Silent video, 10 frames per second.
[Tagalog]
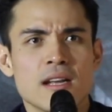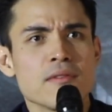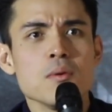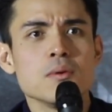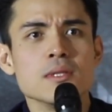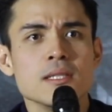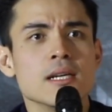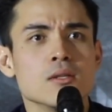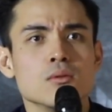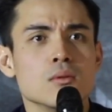everyone was
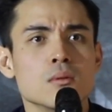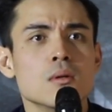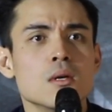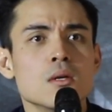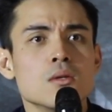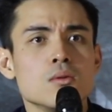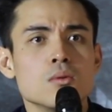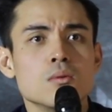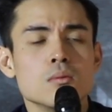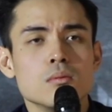there to,
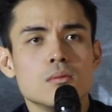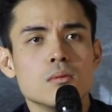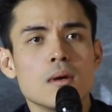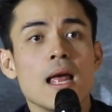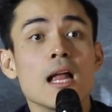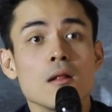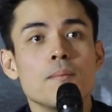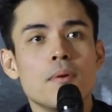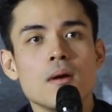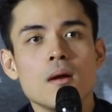to, to help.